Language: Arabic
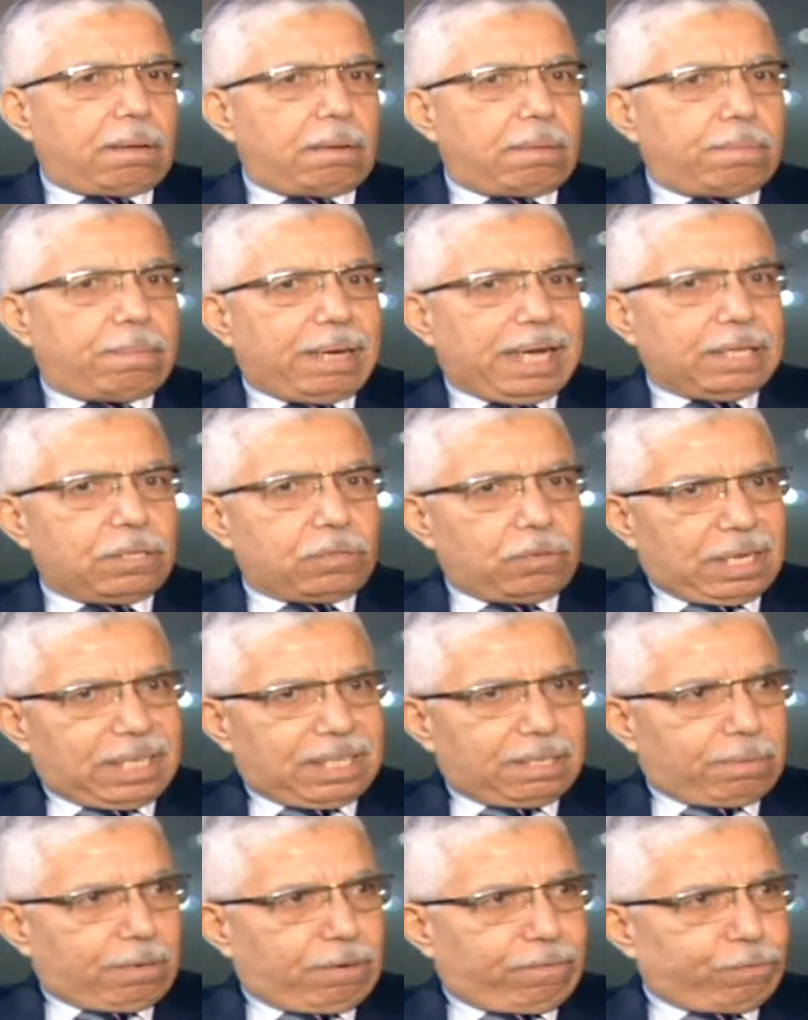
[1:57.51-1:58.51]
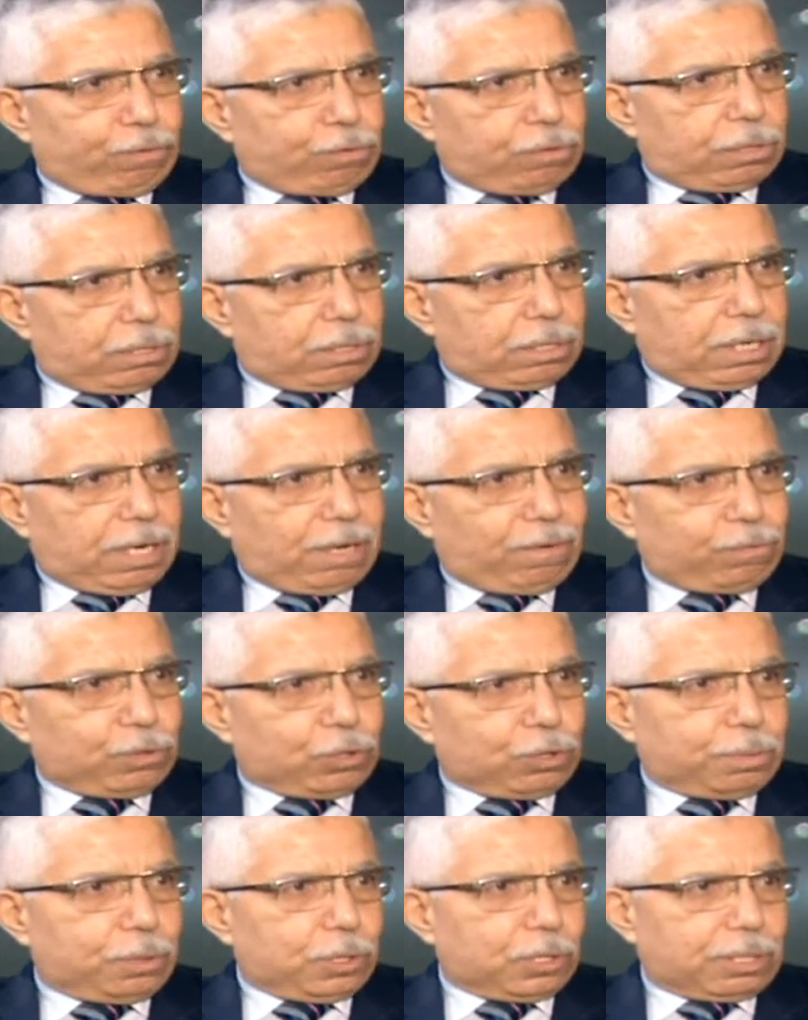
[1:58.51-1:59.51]
بعد وعد بلفور
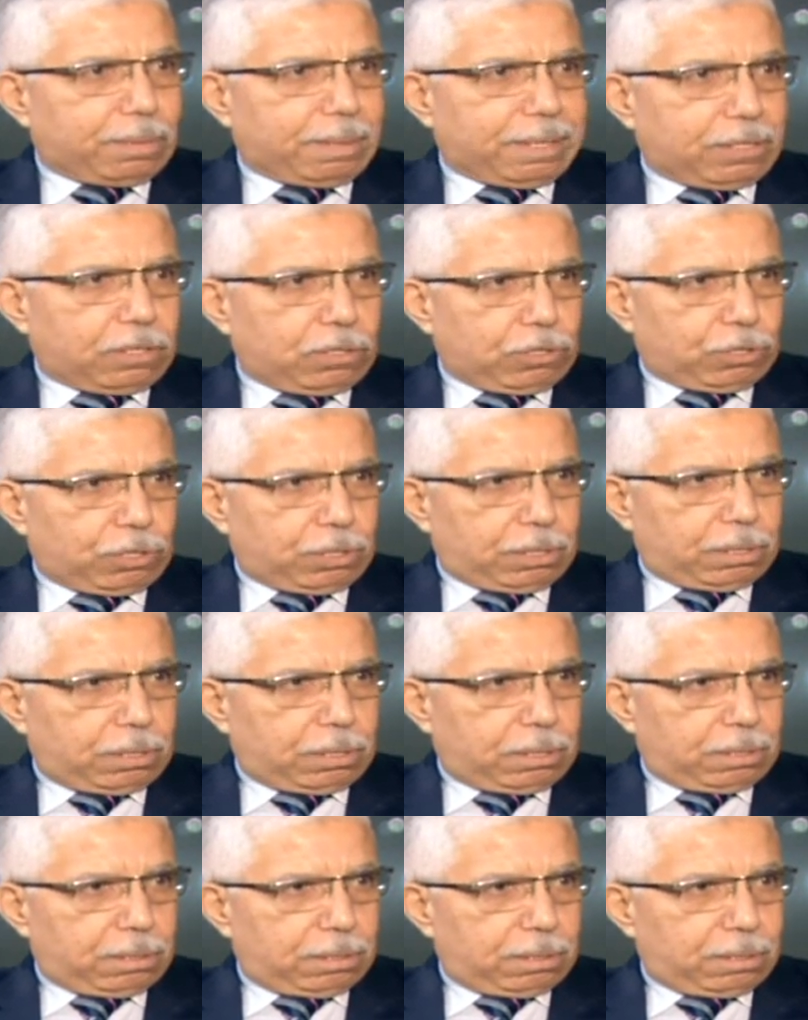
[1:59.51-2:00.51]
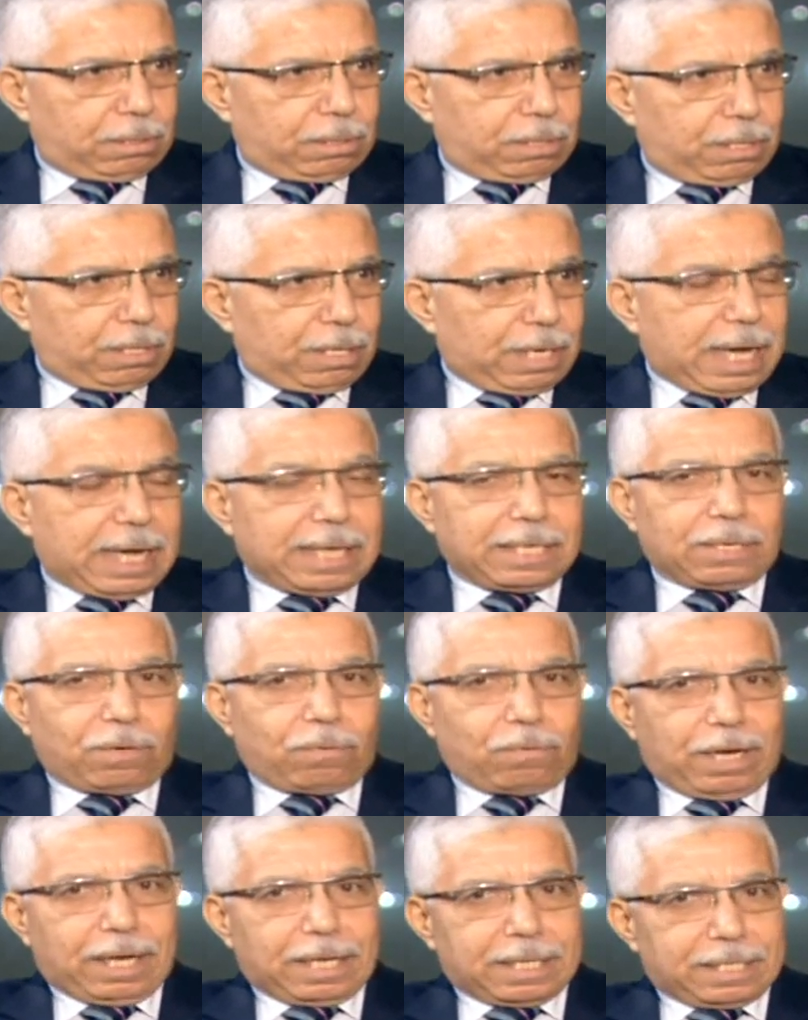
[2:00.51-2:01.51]
1917 هذا
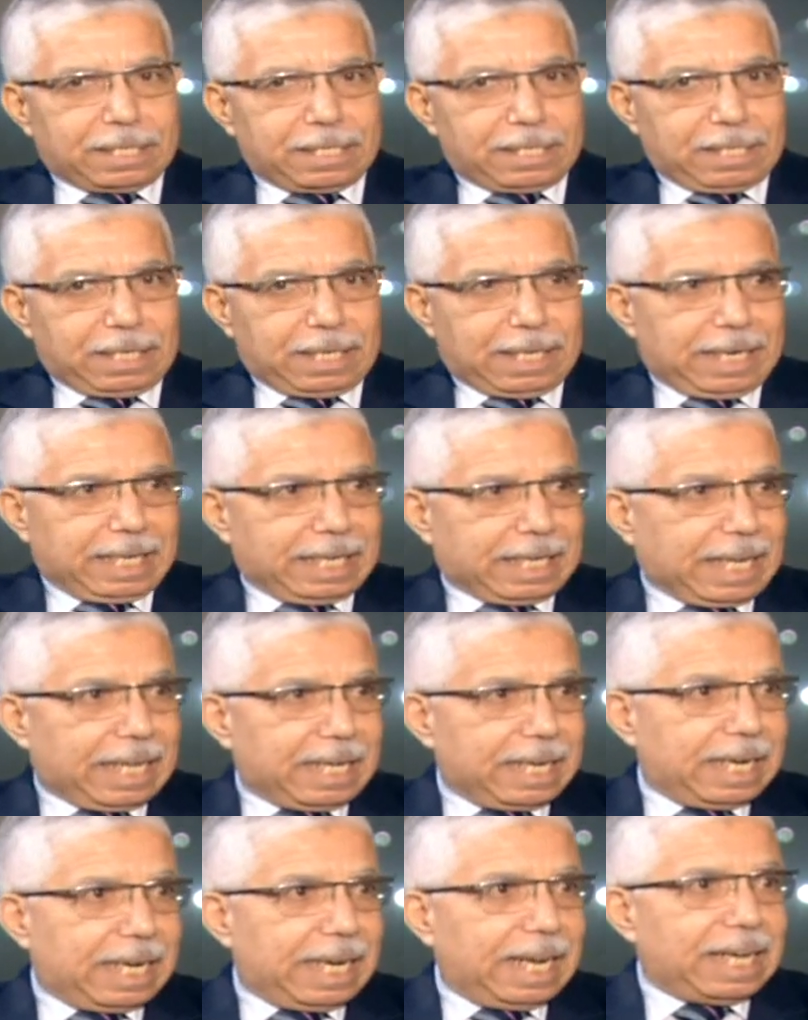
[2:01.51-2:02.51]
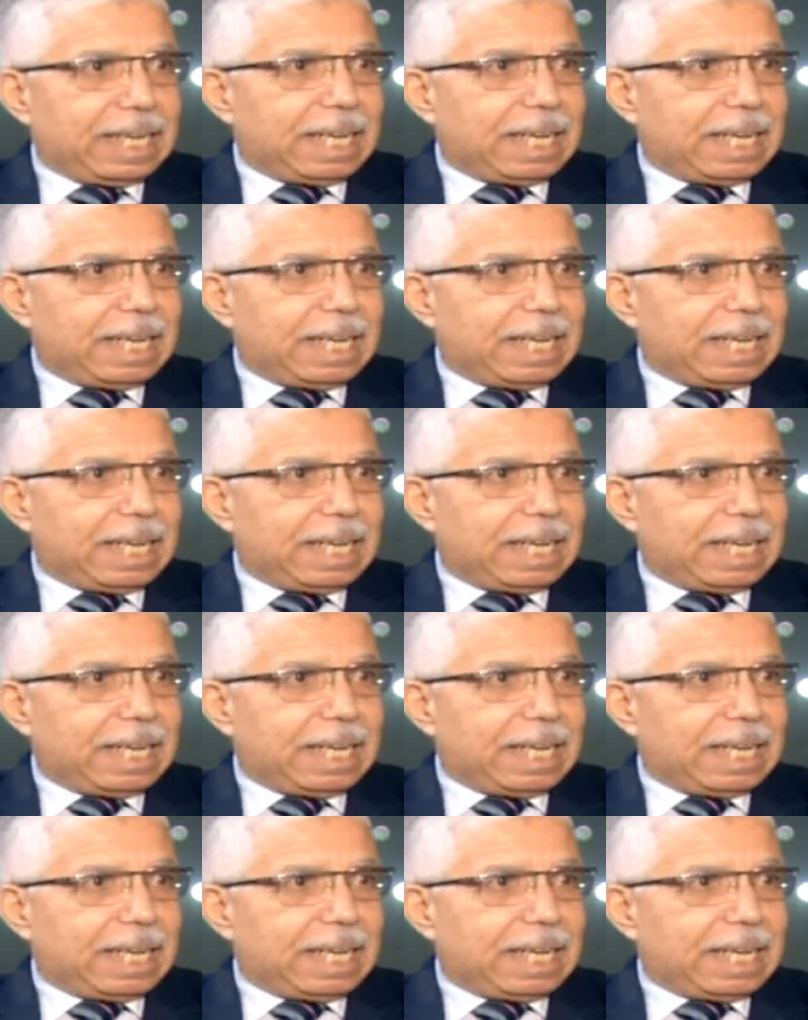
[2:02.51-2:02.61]
الوعد اللي كان لا